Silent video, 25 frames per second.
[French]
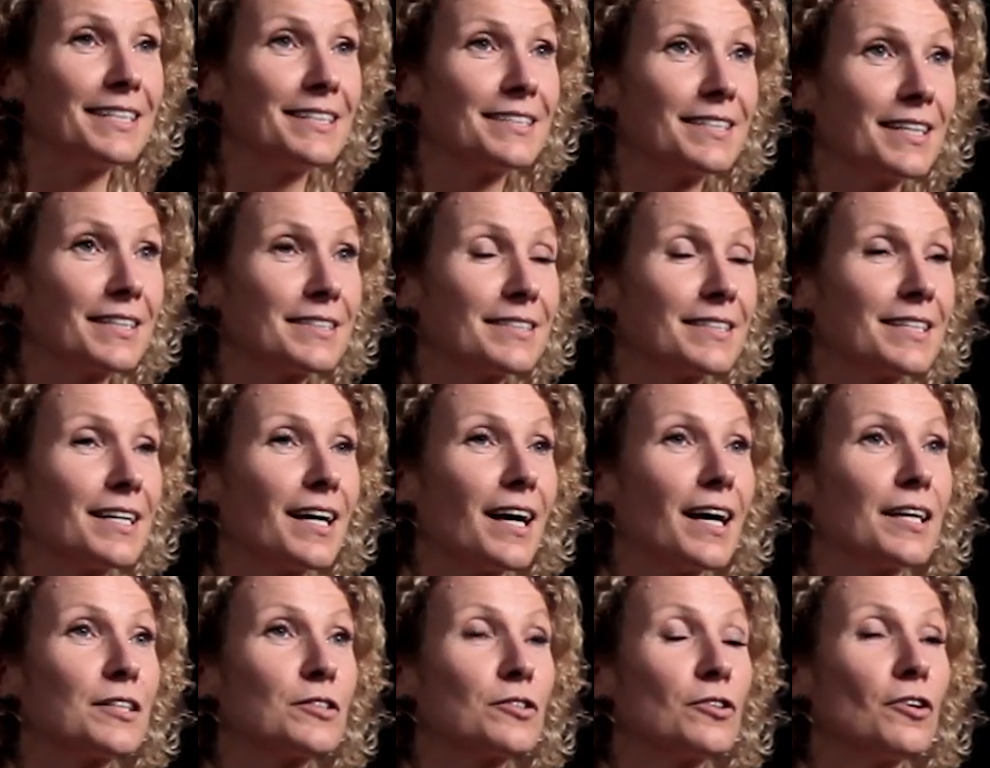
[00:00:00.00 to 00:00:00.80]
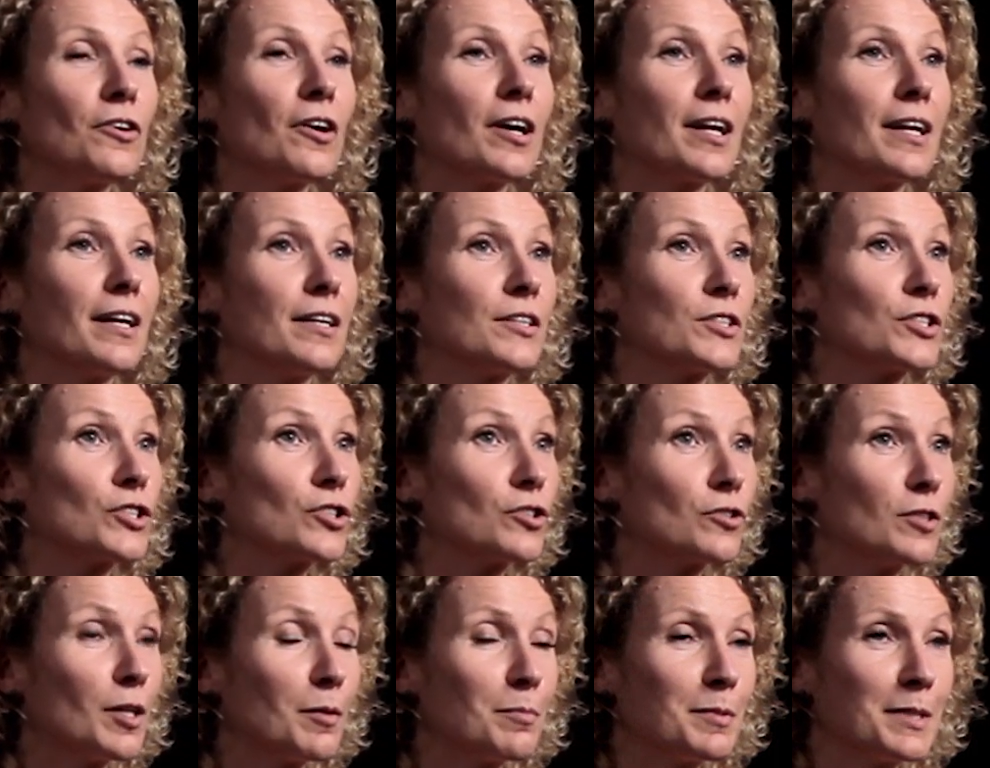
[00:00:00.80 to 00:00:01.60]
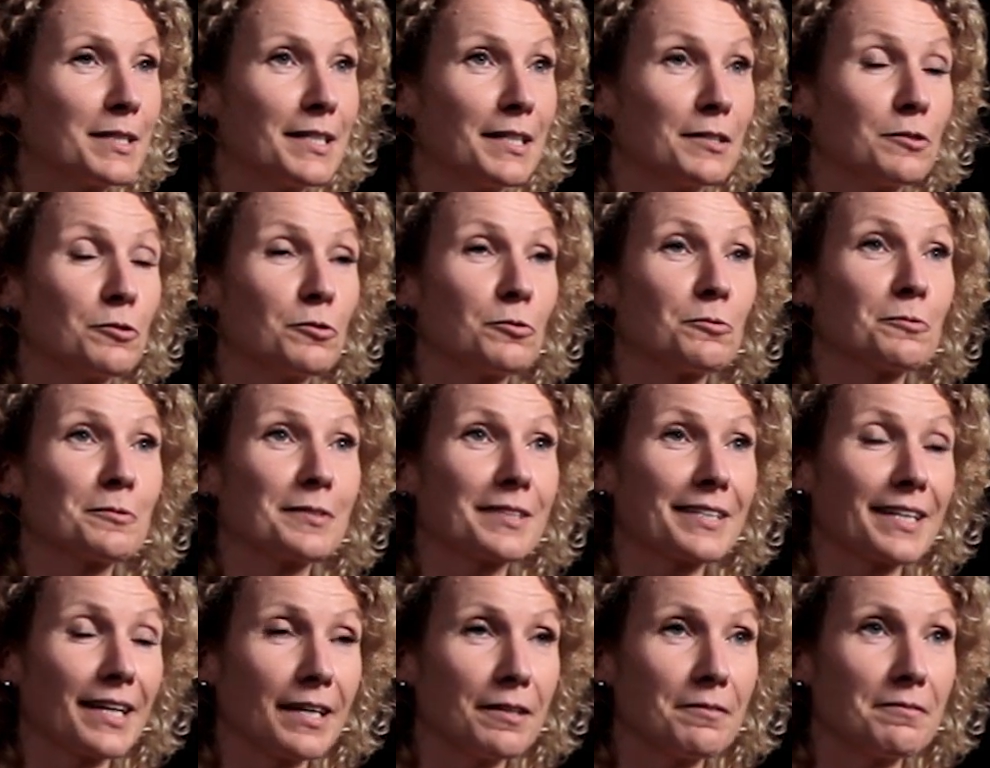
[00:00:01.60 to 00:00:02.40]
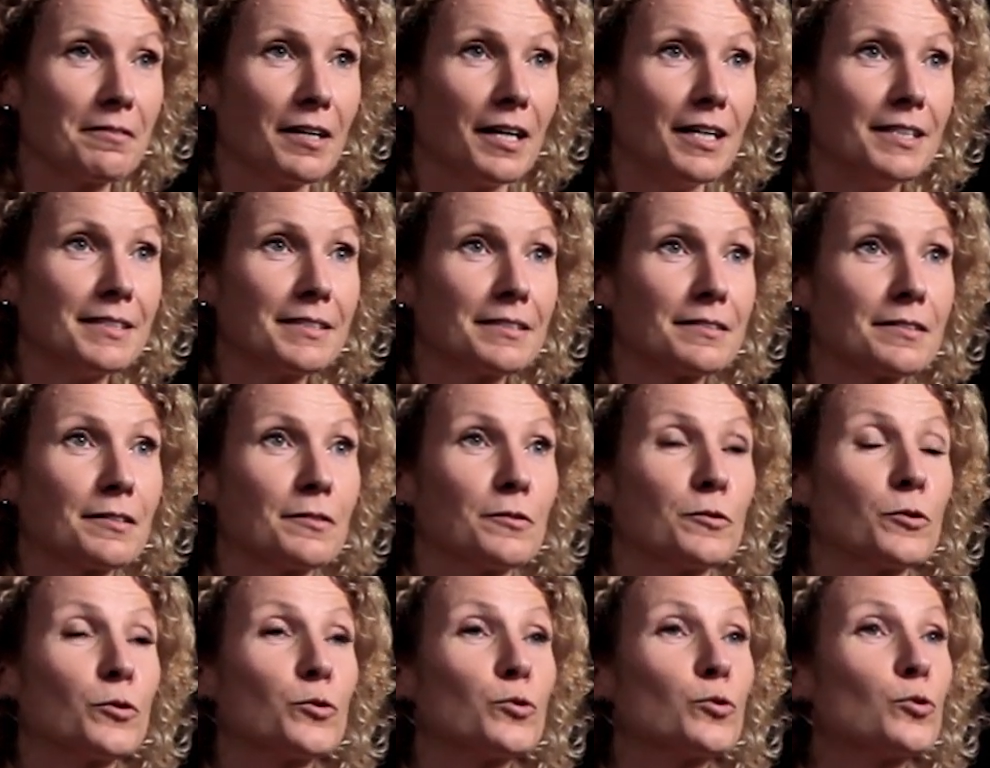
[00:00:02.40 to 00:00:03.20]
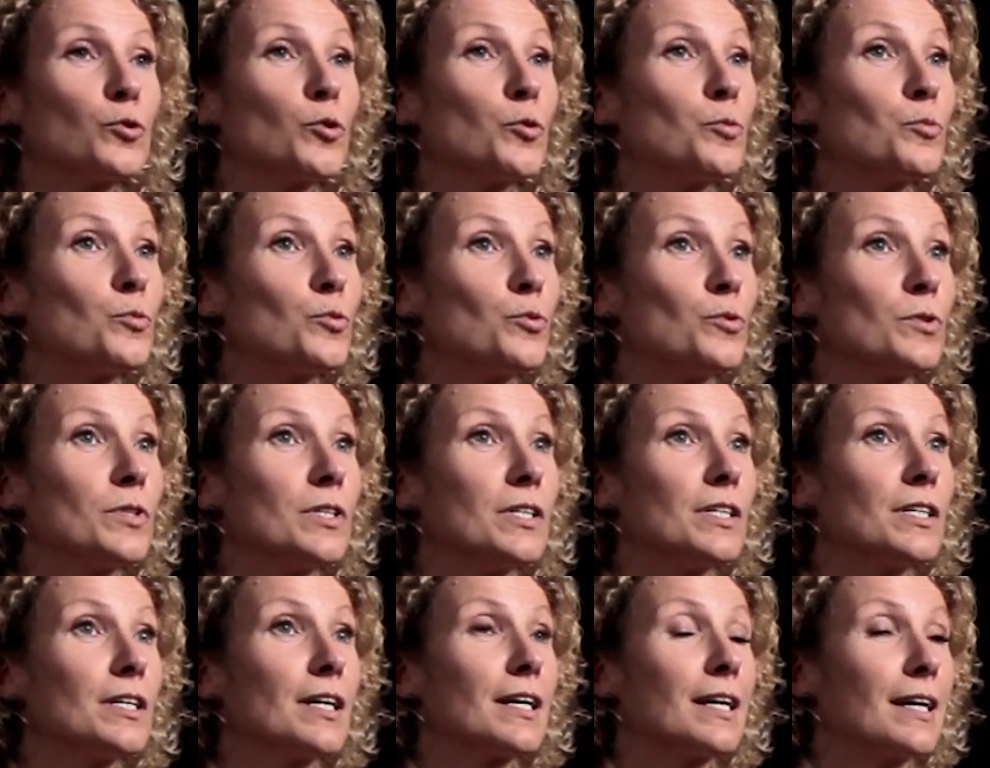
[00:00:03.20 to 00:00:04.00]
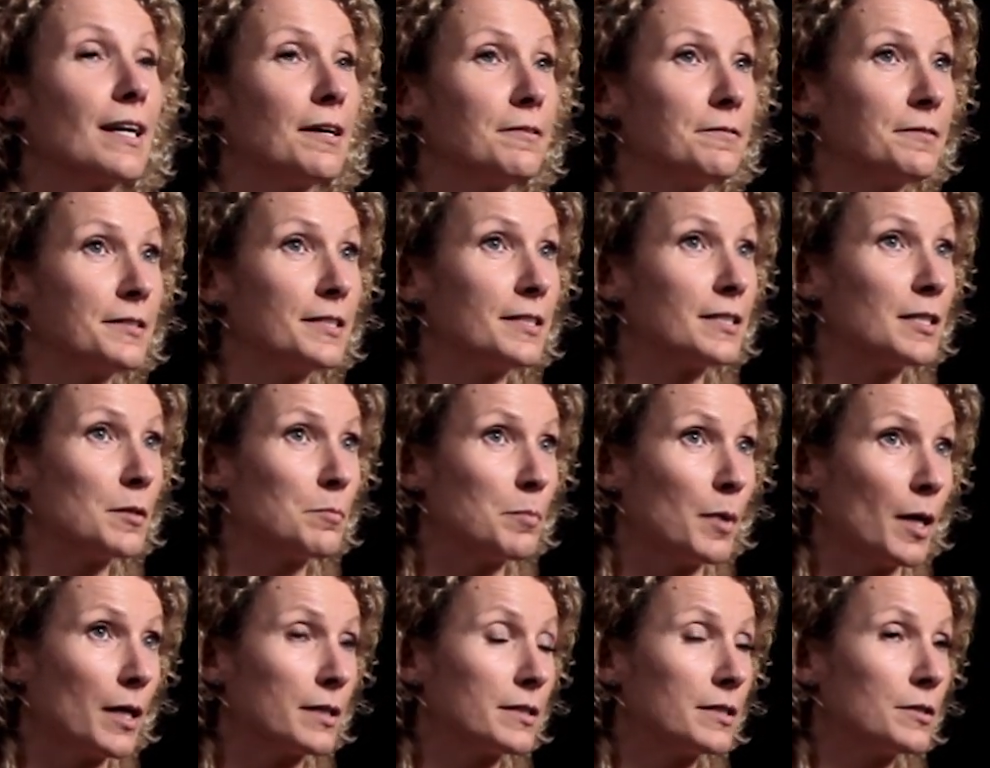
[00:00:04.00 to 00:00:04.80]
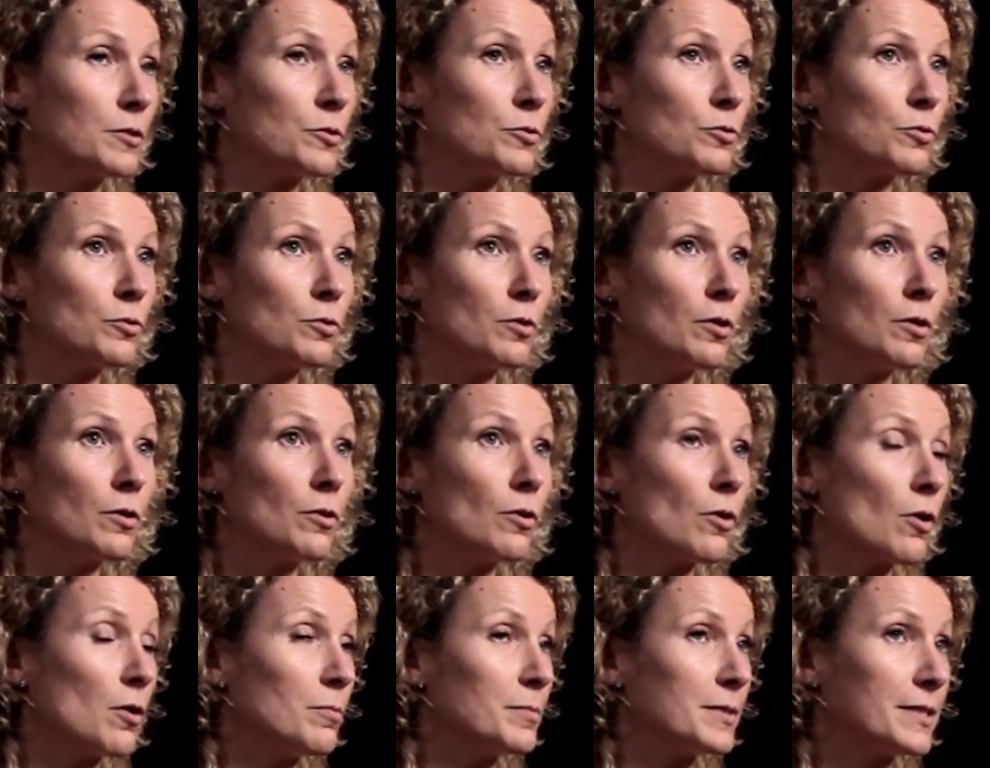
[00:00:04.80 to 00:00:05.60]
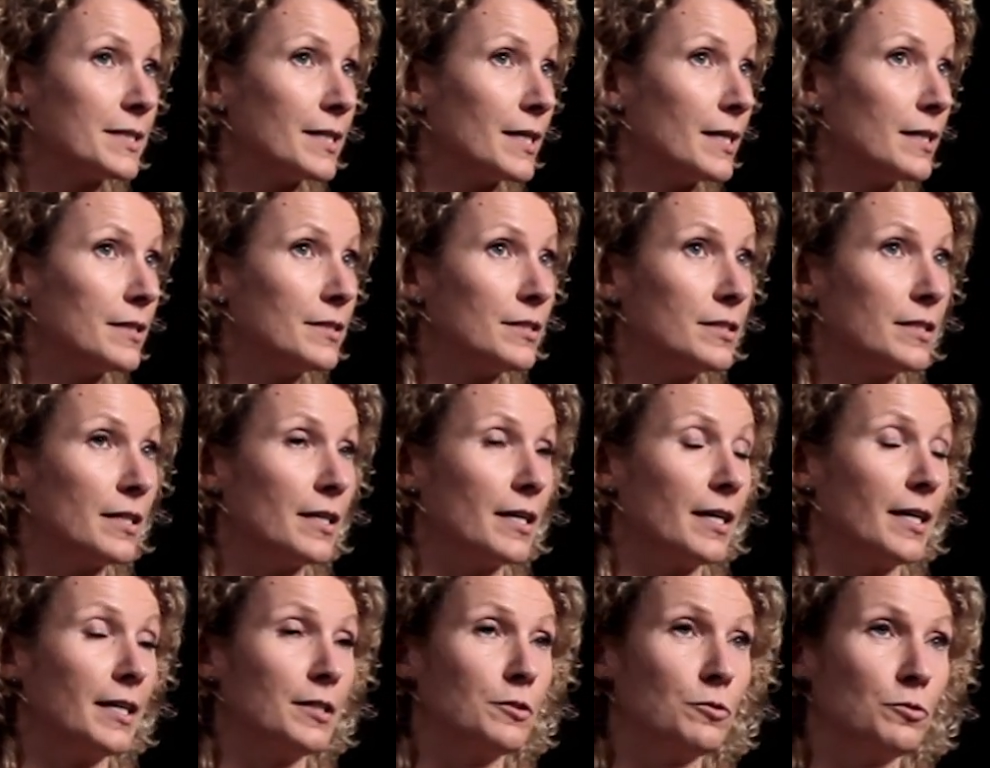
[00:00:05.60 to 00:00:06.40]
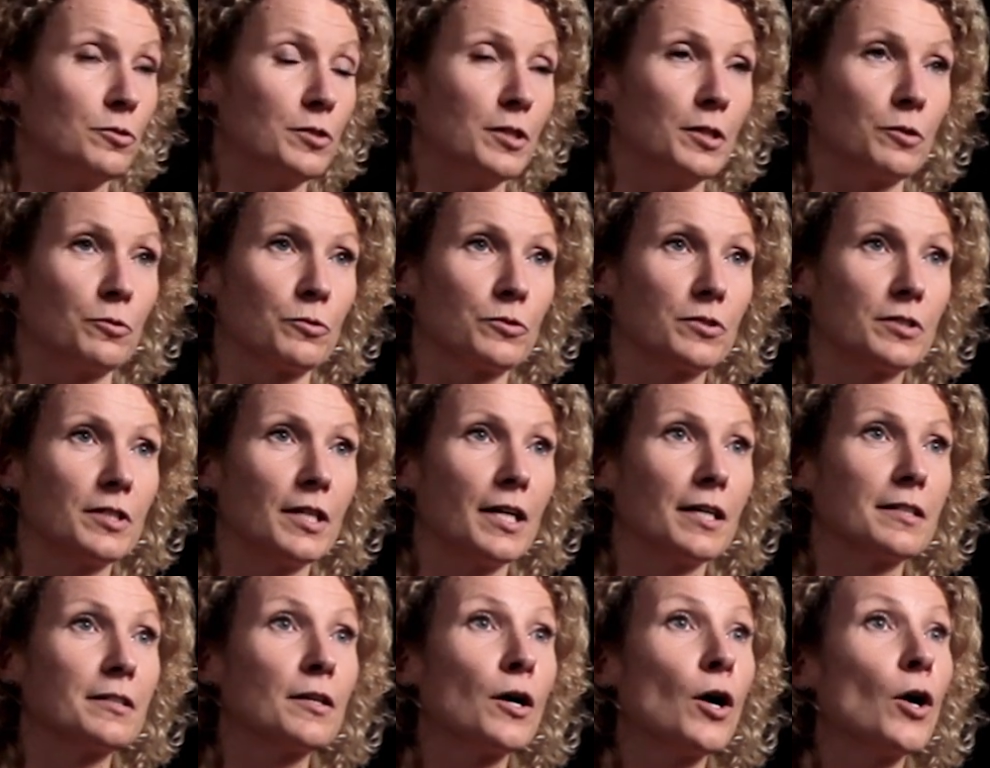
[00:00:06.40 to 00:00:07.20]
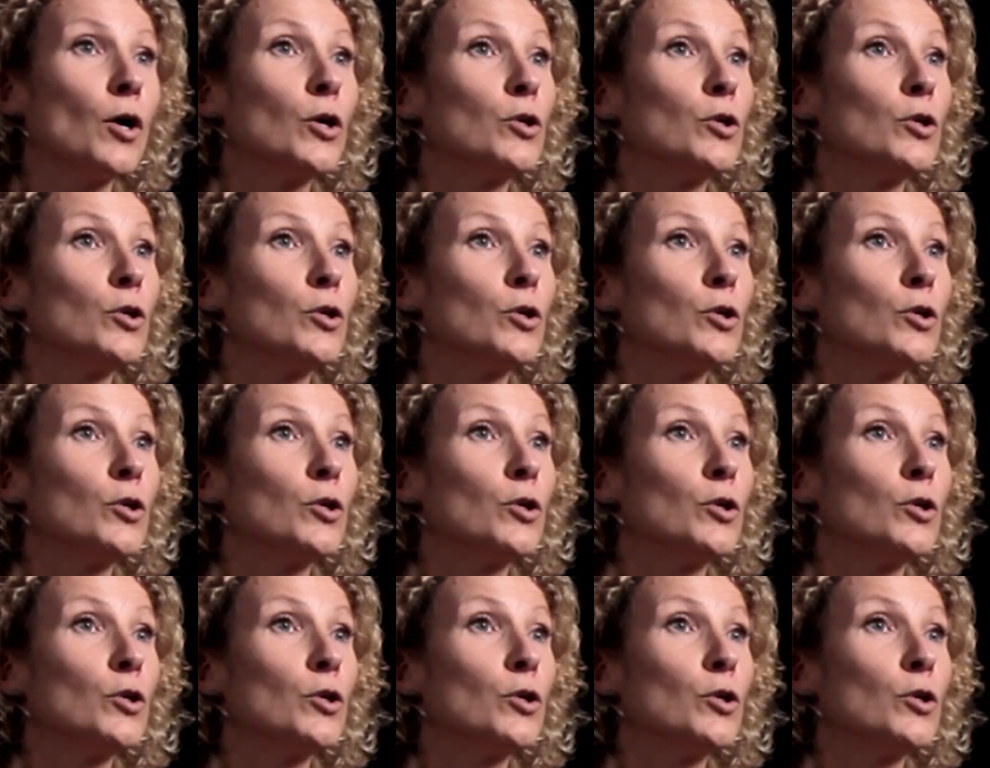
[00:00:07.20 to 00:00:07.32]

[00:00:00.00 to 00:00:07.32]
des accélérateurs, elle a un champ d'application très vaste, depuis la physique des particules, comme celle qui est étudiée au CERN,